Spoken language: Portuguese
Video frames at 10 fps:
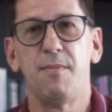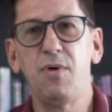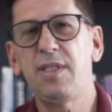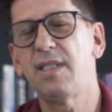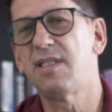
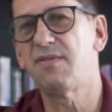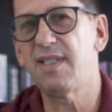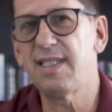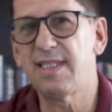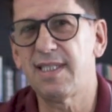Muitas
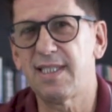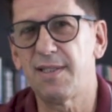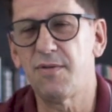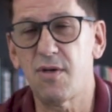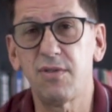
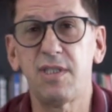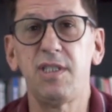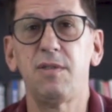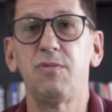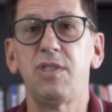vezes nós nos
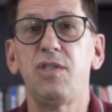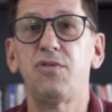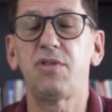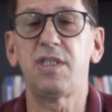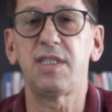sentimos
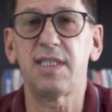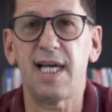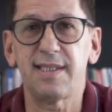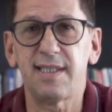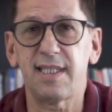
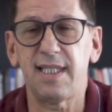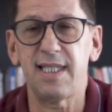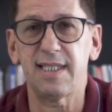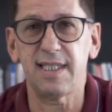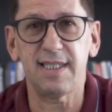injustiçados aqui
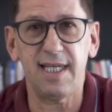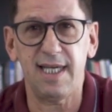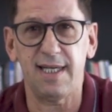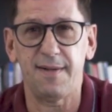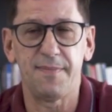nessa
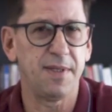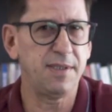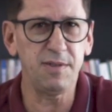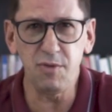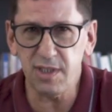terra,
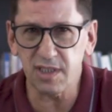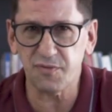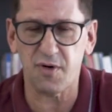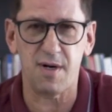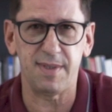de muitas
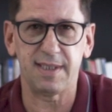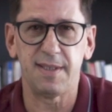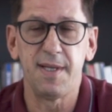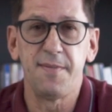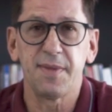
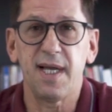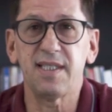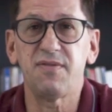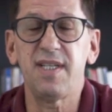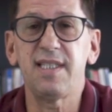formas.
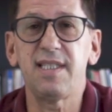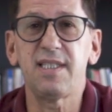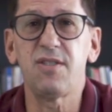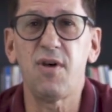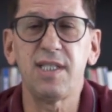Às
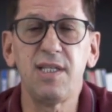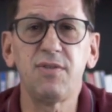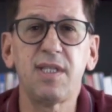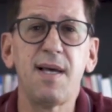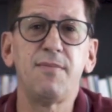vezes nós
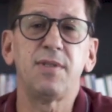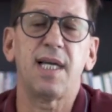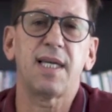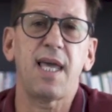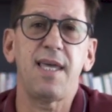não
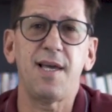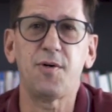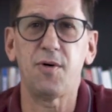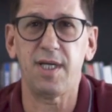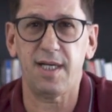temos a quem
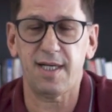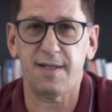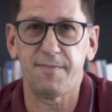recorrer.